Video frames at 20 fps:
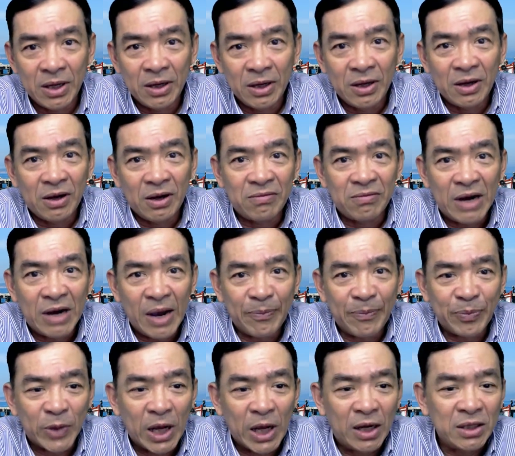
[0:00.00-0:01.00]
và
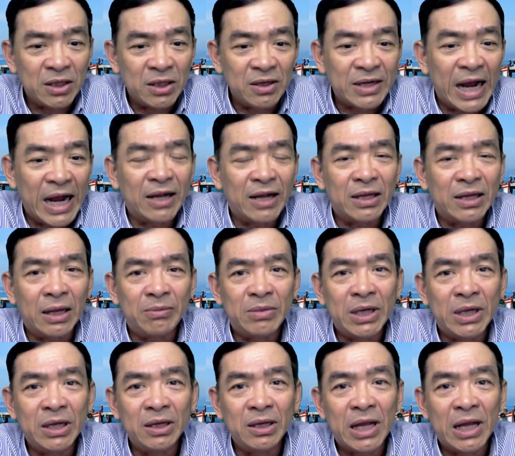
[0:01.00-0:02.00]
những cái sự can thiệp
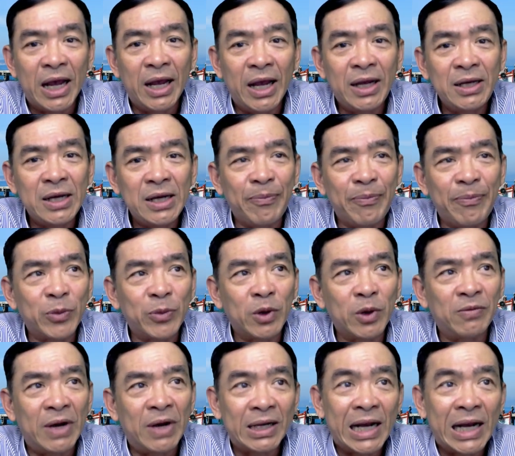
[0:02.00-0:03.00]
y tế à,
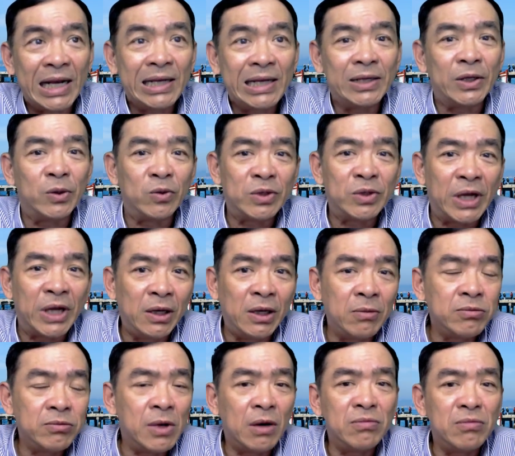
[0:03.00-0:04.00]
và cách điều trị lúc
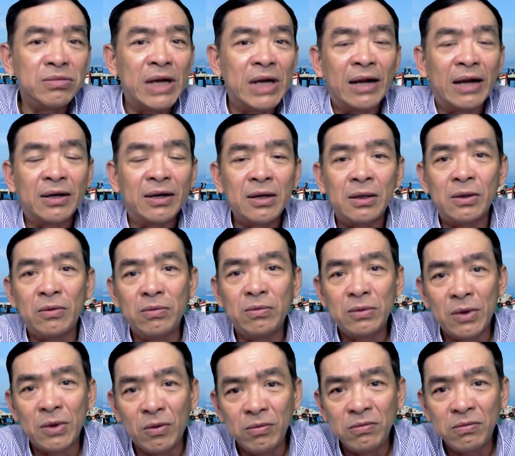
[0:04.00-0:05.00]
đó cũng đang rất là lúng
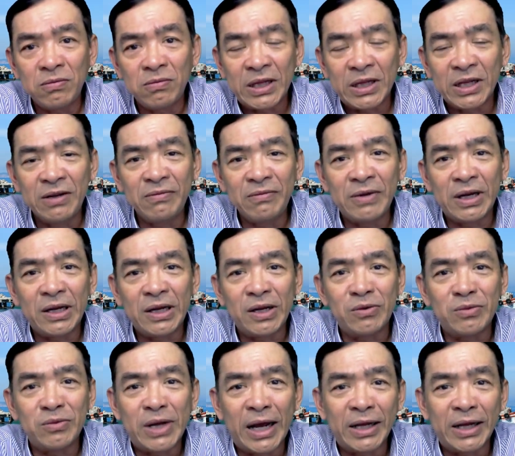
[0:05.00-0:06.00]
túng và chính vì cái điều
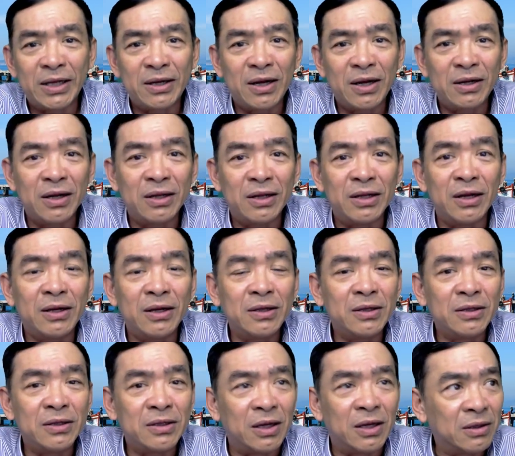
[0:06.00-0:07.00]
này cho nên là những cái
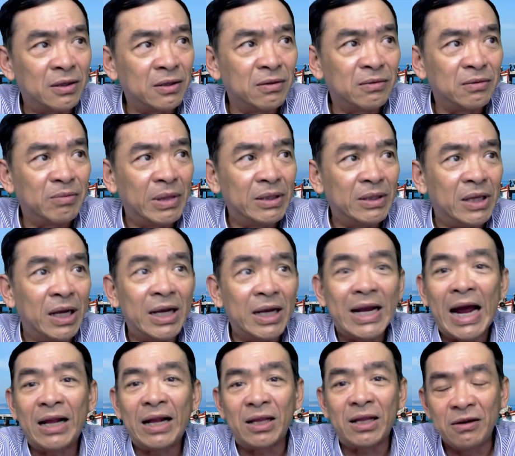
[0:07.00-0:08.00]
sự những cái ca
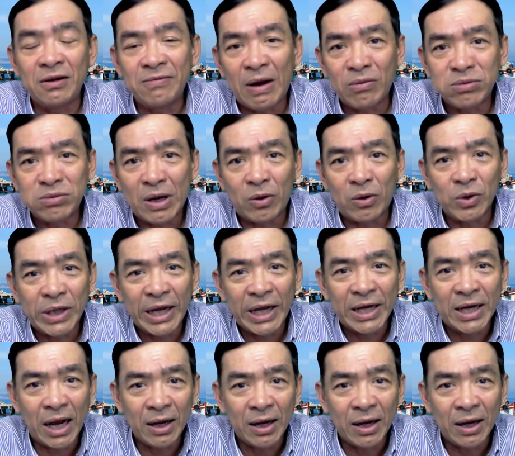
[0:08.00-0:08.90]
tử vong đầu tiên á